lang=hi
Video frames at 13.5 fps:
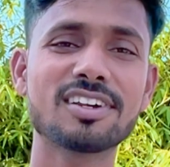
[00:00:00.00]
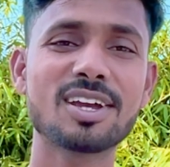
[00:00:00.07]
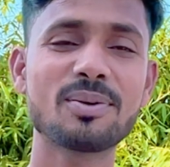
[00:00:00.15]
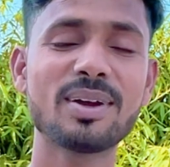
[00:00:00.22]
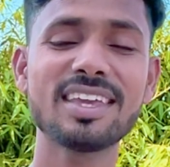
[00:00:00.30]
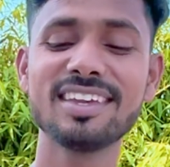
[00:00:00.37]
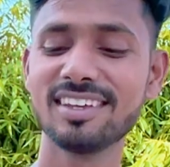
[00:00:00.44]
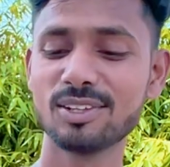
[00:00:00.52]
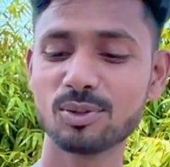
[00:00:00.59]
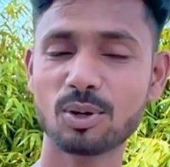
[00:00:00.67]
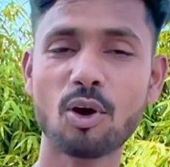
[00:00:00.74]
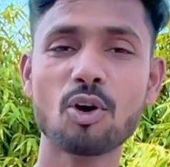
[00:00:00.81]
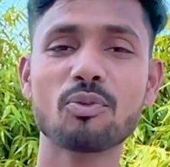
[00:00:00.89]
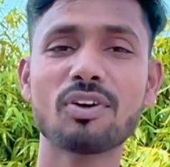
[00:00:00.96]
रहा है भाई
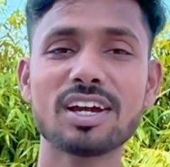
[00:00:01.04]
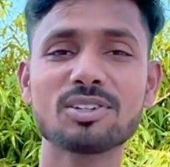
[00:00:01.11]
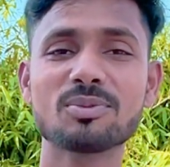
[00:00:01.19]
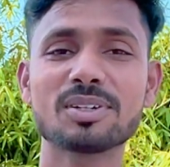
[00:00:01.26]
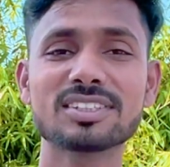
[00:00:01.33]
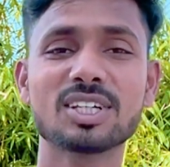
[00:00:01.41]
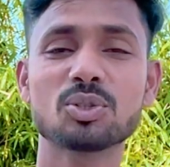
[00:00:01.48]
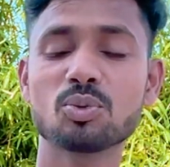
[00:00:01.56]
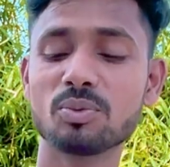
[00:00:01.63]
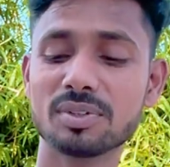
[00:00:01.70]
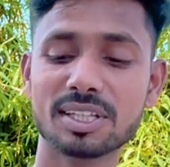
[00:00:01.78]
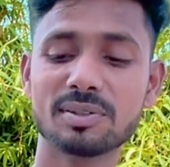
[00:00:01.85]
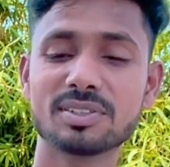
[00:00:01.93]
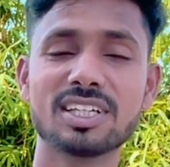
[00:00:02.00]
थोड़ा और फास्ट भगता तो
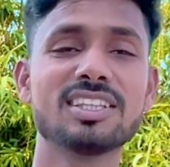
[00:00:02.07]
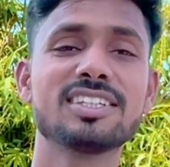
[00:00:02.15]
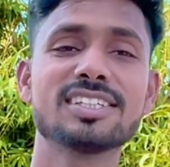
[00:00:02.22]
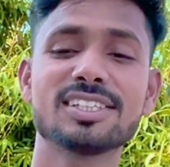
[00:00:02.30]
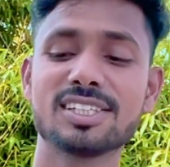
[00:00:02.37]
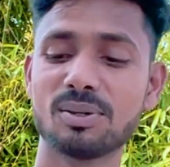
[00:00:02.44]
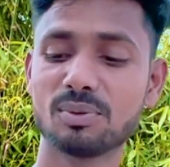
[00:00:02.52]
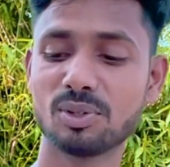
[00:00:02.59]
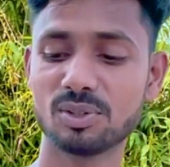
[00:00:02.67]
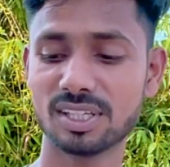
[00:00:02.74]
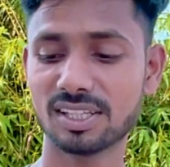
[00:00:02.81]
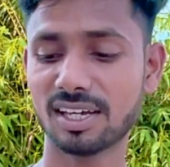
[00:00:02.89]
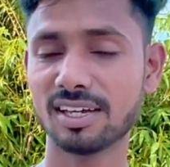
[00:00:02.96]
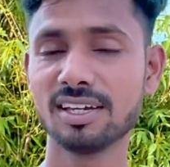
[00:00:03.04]
मतलब जल्दी से सेव्ड हो
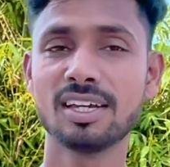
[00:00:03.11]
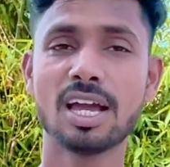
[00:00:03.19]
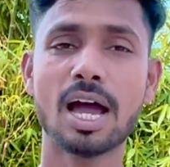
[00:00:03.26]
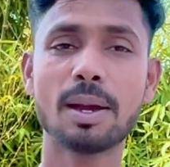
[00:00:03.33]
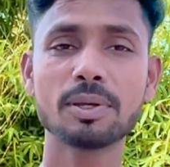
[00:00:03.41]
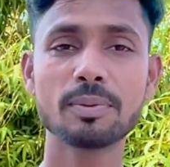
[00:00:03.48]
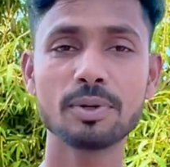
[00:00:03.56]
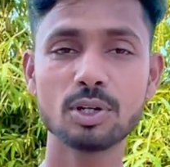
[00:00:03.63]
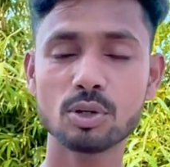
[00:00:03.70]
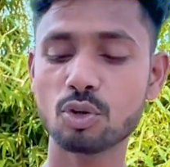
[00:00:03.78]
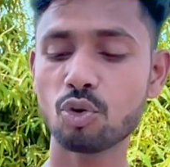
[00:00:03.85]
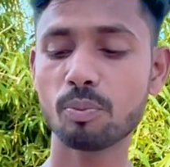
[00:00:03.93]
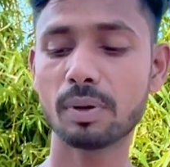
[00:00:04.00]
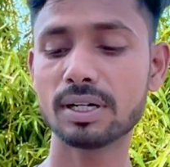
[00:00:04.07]
जाता आपकी वीडियो
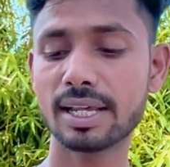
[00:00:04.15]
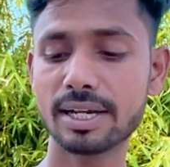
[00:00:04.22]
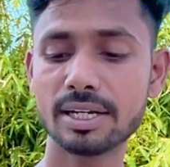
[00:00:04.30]
के ऊपर ये